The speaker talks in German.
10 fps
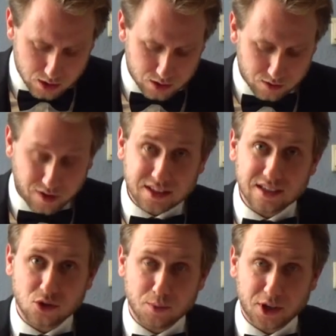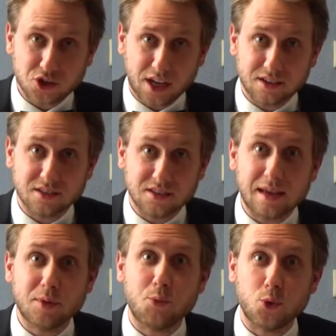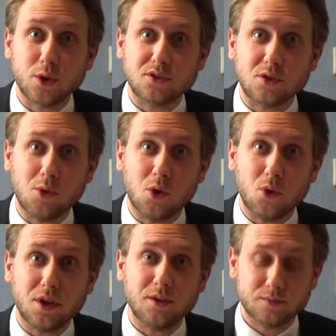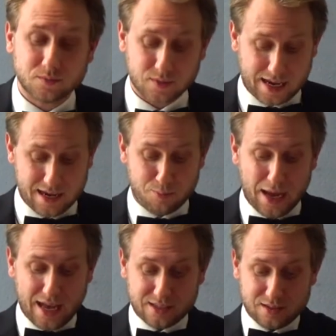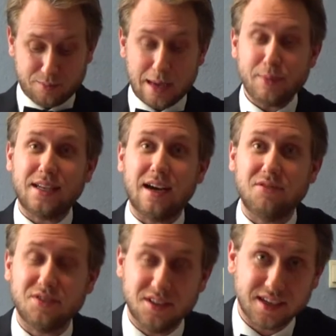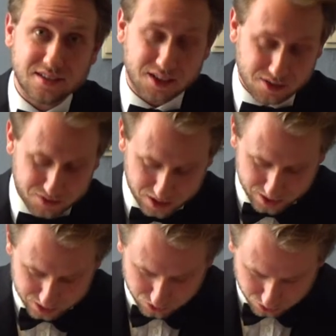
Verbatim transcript: Wer dies überstanden, dem gebührt zum Lohne ein Bad bei Bedarf in textilfreier Zone.